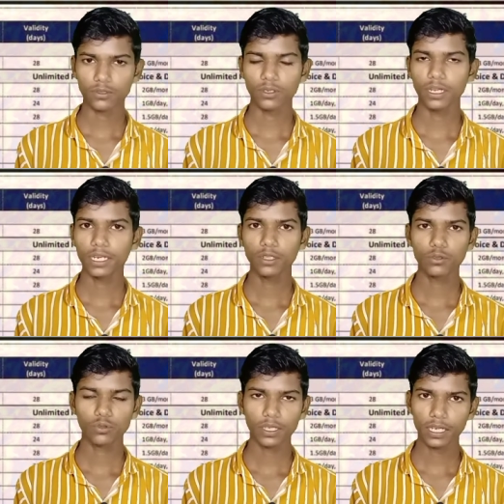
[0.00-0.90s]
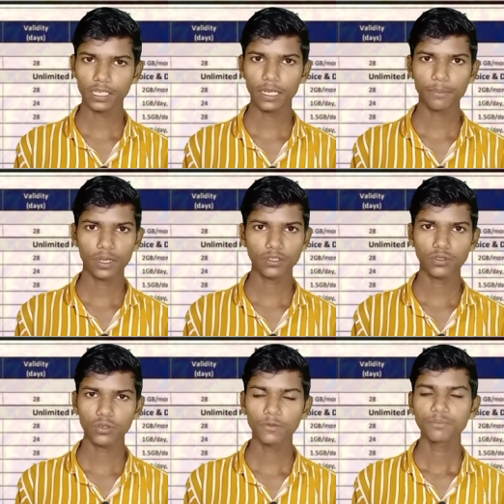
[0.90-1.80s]
सौ यानी कि दोस्तों एक हज़ार पाँच
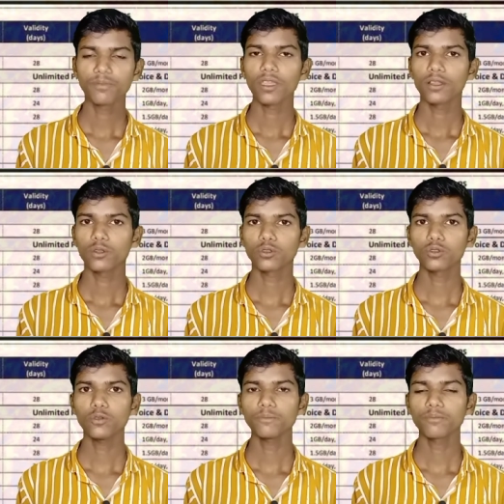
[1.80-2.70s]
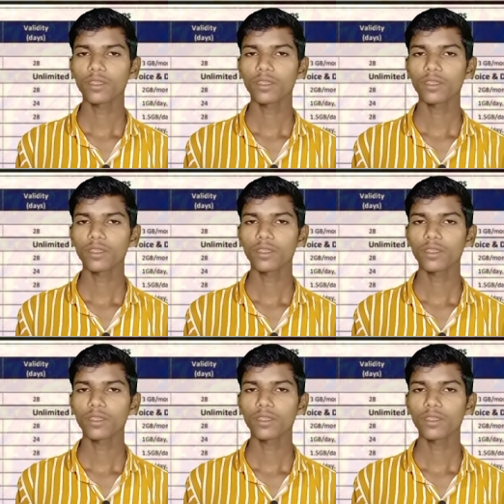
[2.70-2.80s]
सौ दोस्तों